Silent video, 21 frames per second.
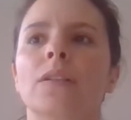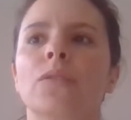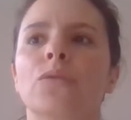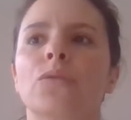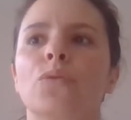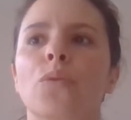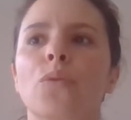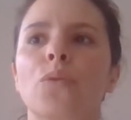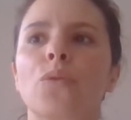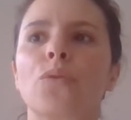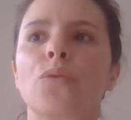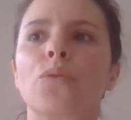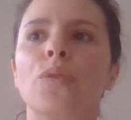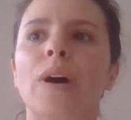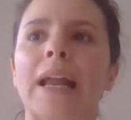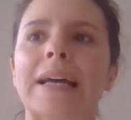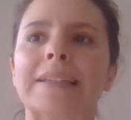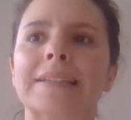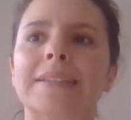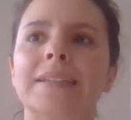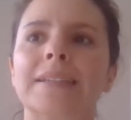Donc
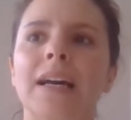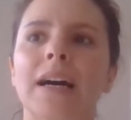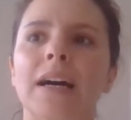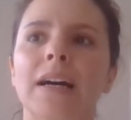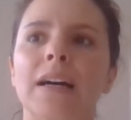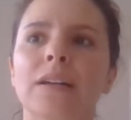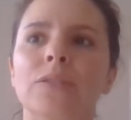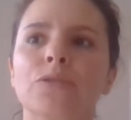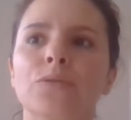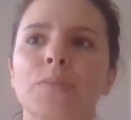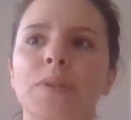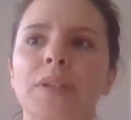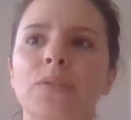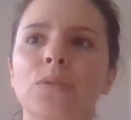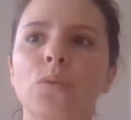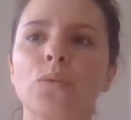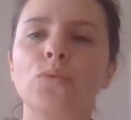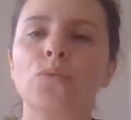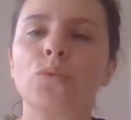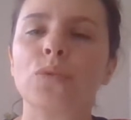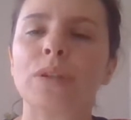voilà, c'est une maison
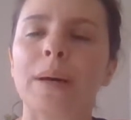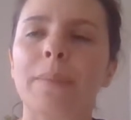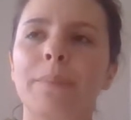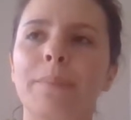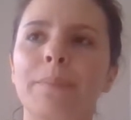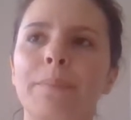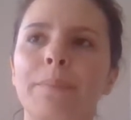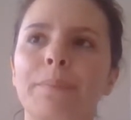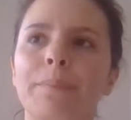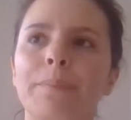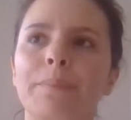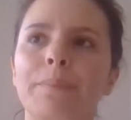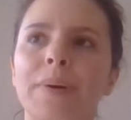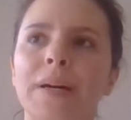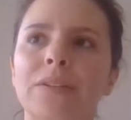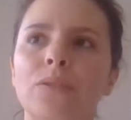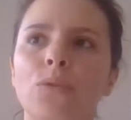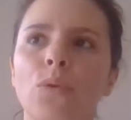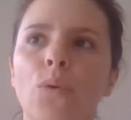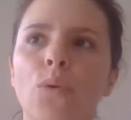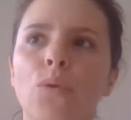où on n'a pas
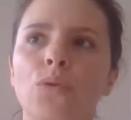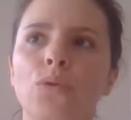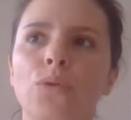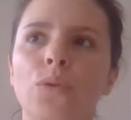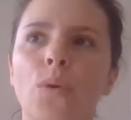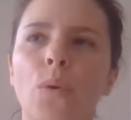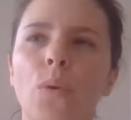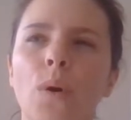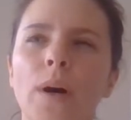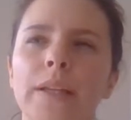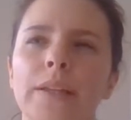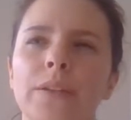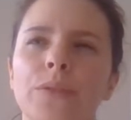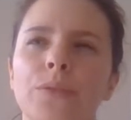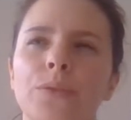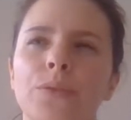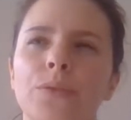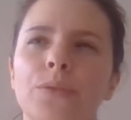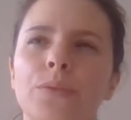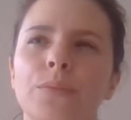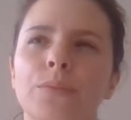trop le droit de
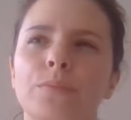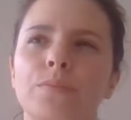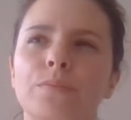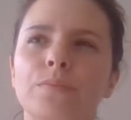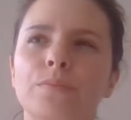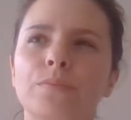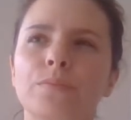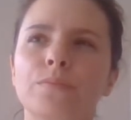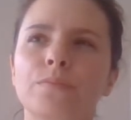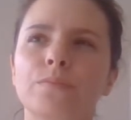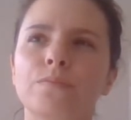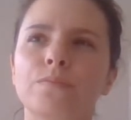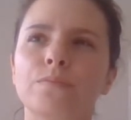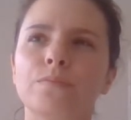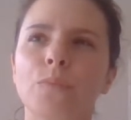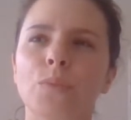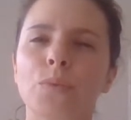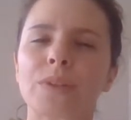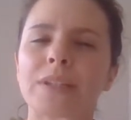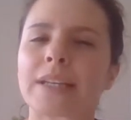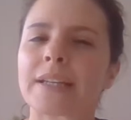hum,
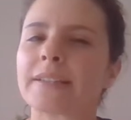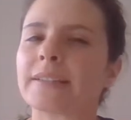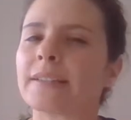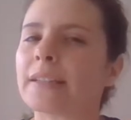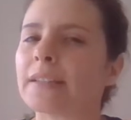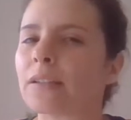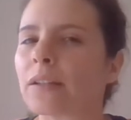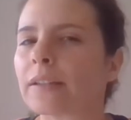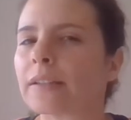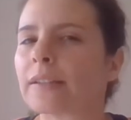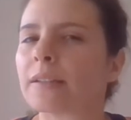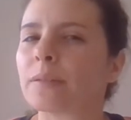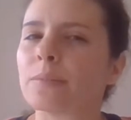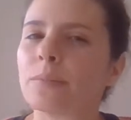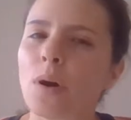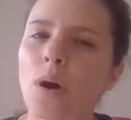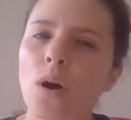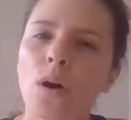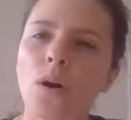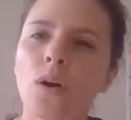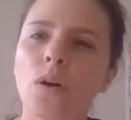montrer ses
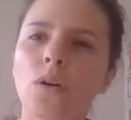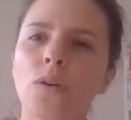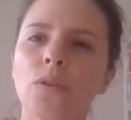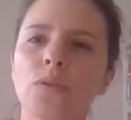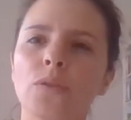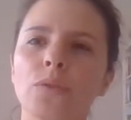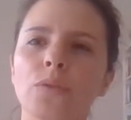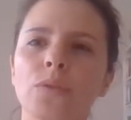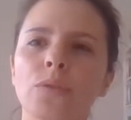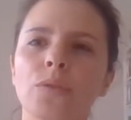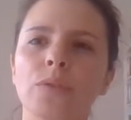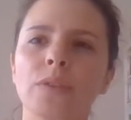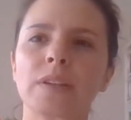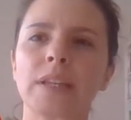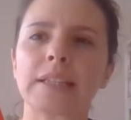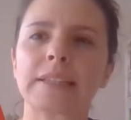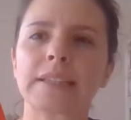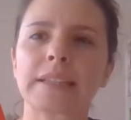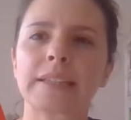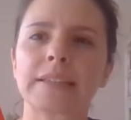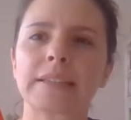sentiments, sa
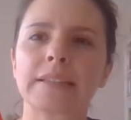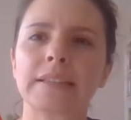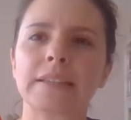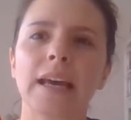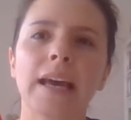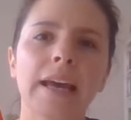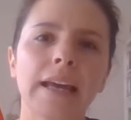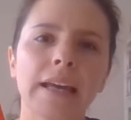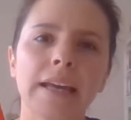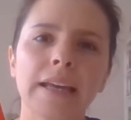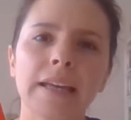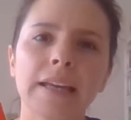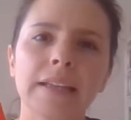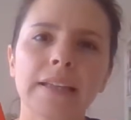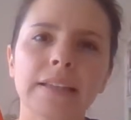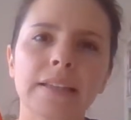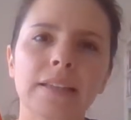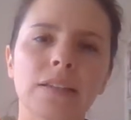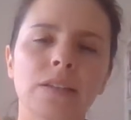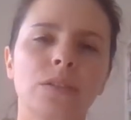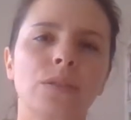
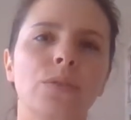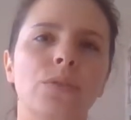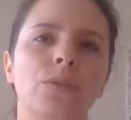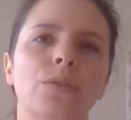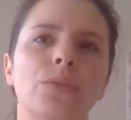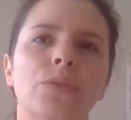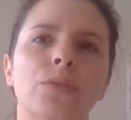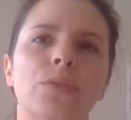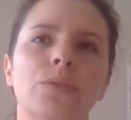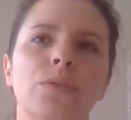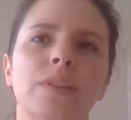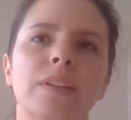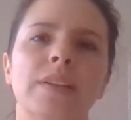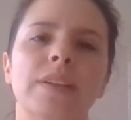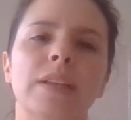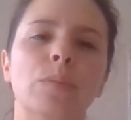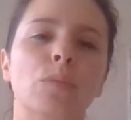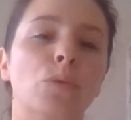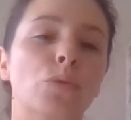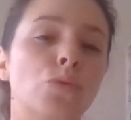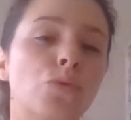tristesse, euh, ses
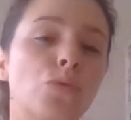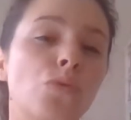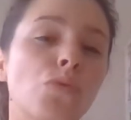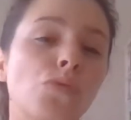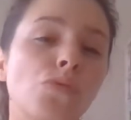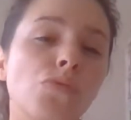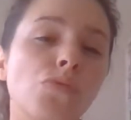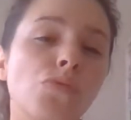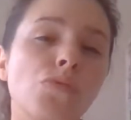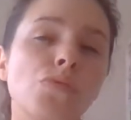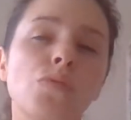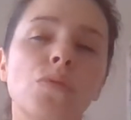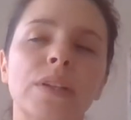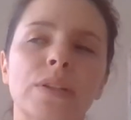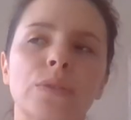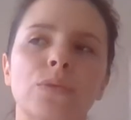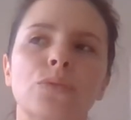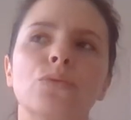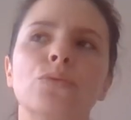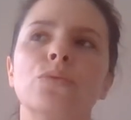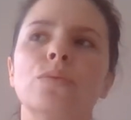émotions et
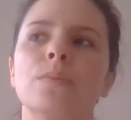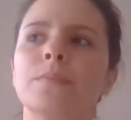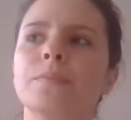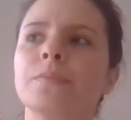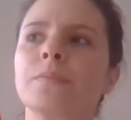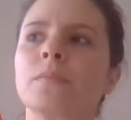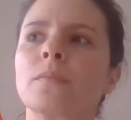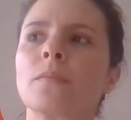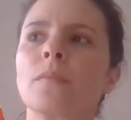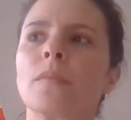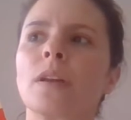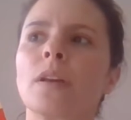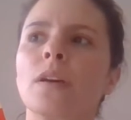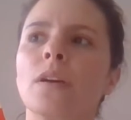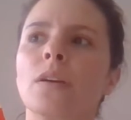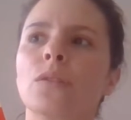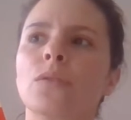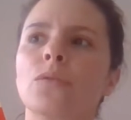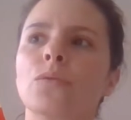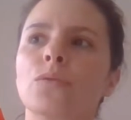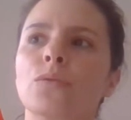tout.
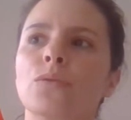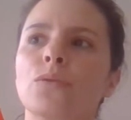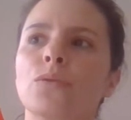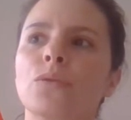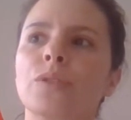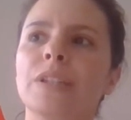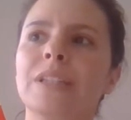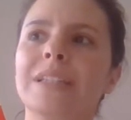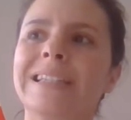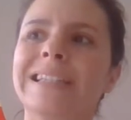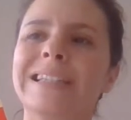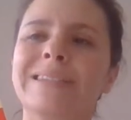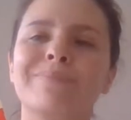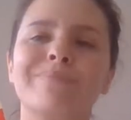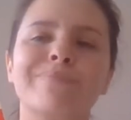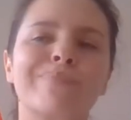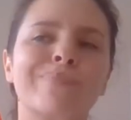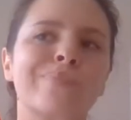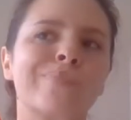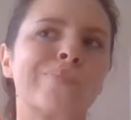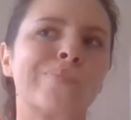Donc Denis,
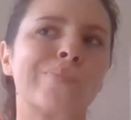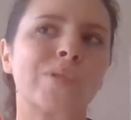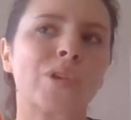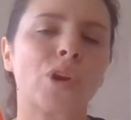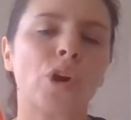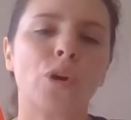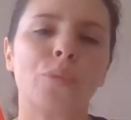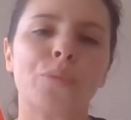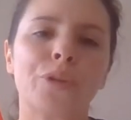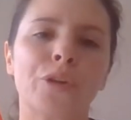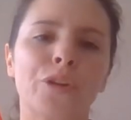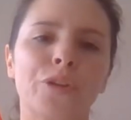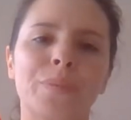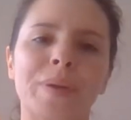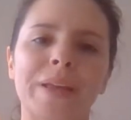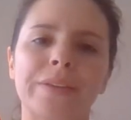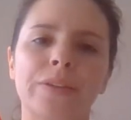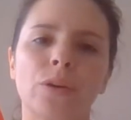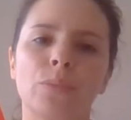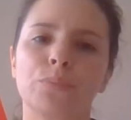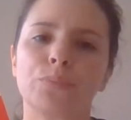ambiance pas
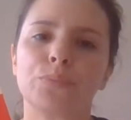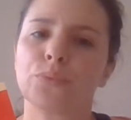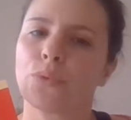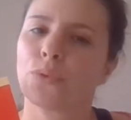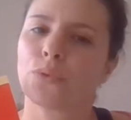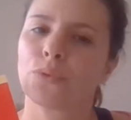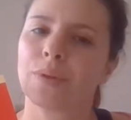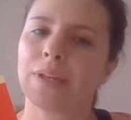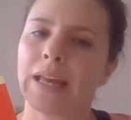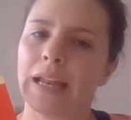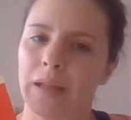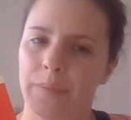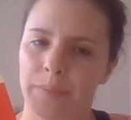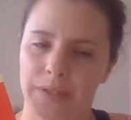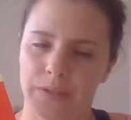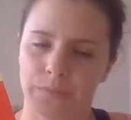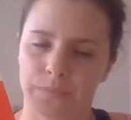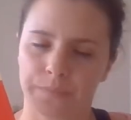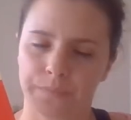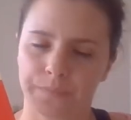top pour lui à la maison.